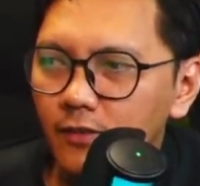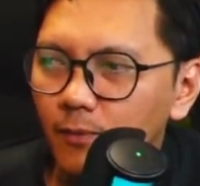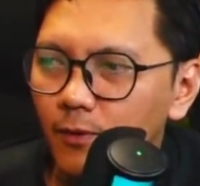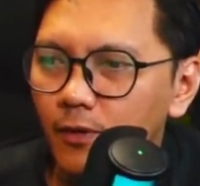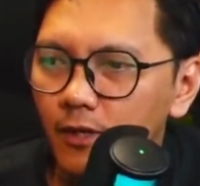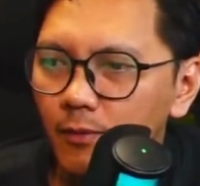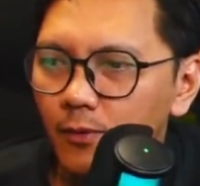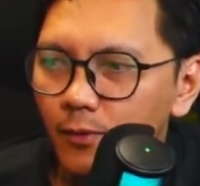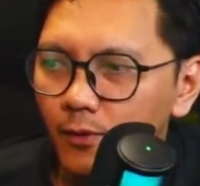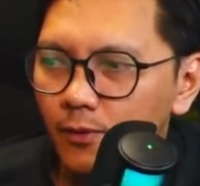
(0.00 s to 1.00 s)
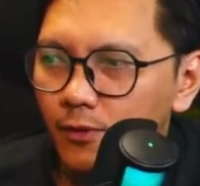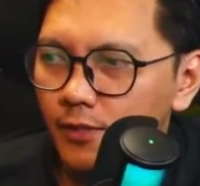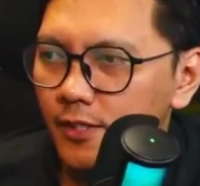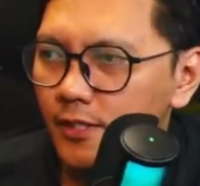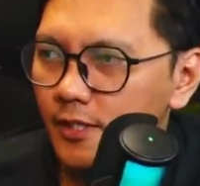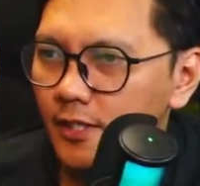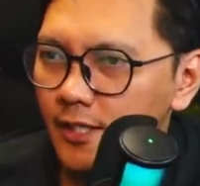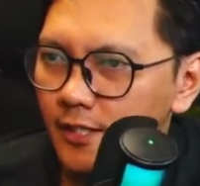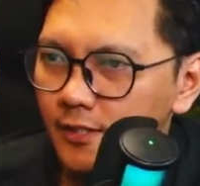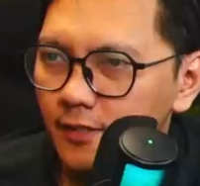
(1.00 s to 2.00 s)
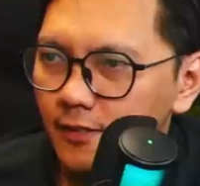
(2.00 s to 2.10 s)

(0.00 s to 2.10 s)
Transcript: ribu kursi saja guys.